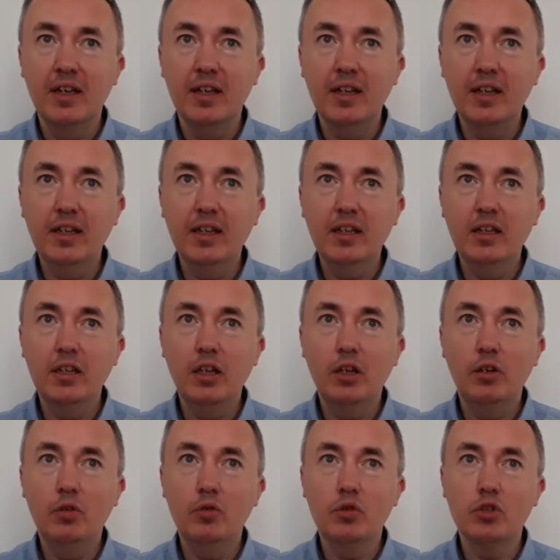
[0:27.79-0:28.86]
и
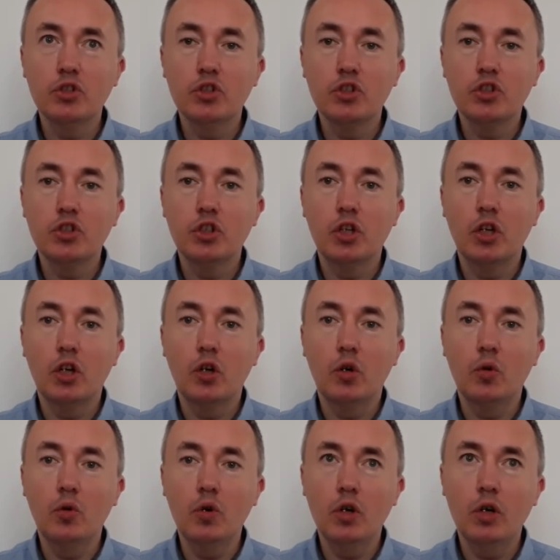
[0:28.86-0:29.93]
ее
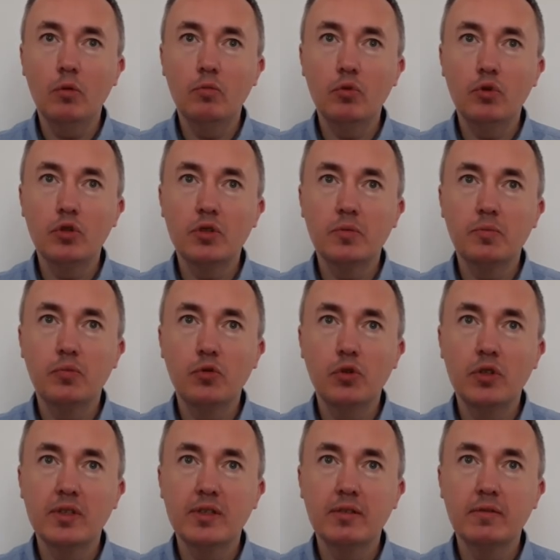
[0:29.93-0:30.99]
широкому
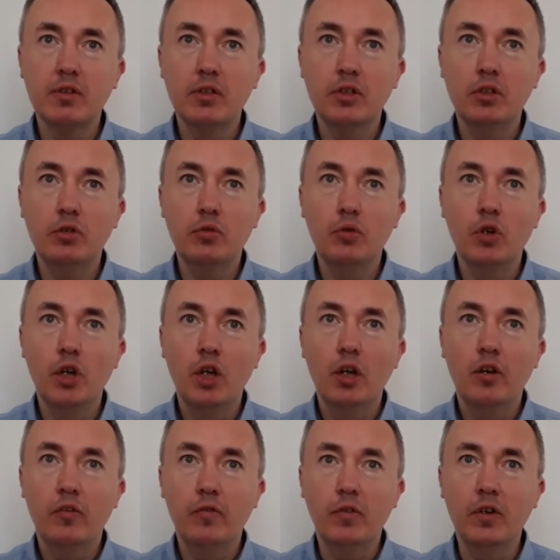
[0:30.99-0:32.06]
использованию
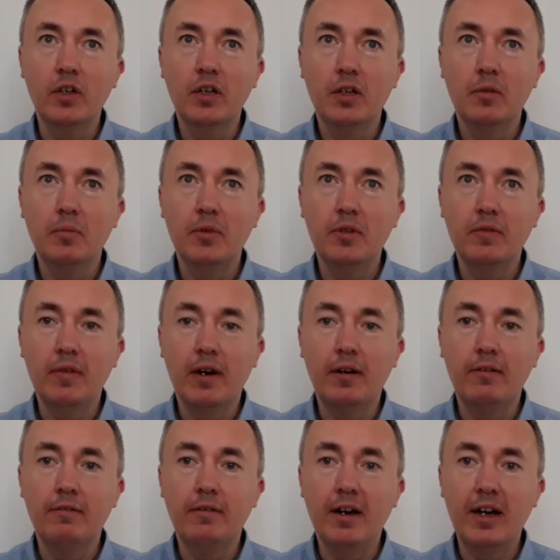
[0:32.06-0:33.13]
в
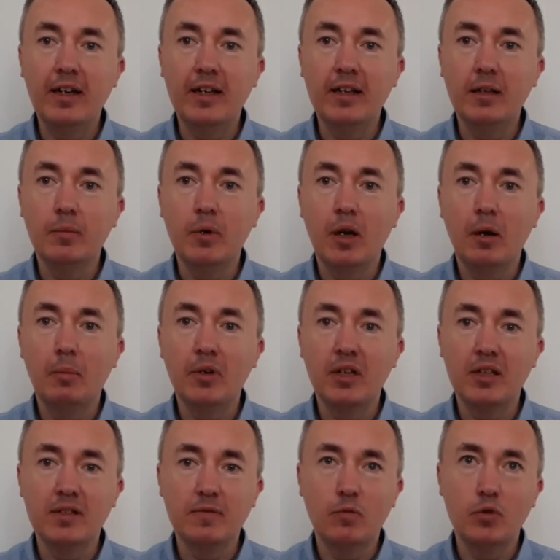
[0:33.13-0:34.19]
пивоваренном
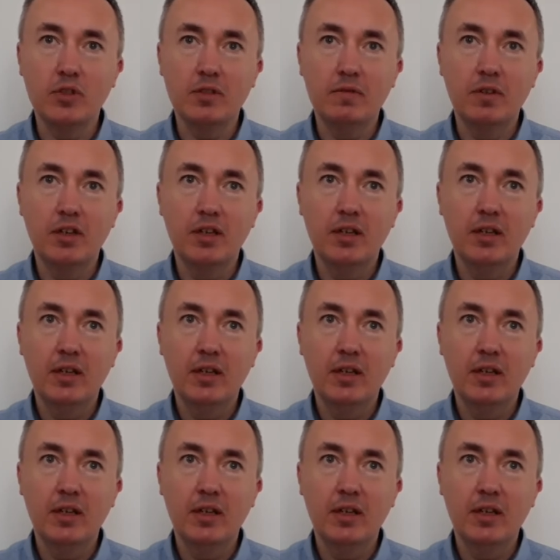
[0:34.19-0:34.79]
производстве.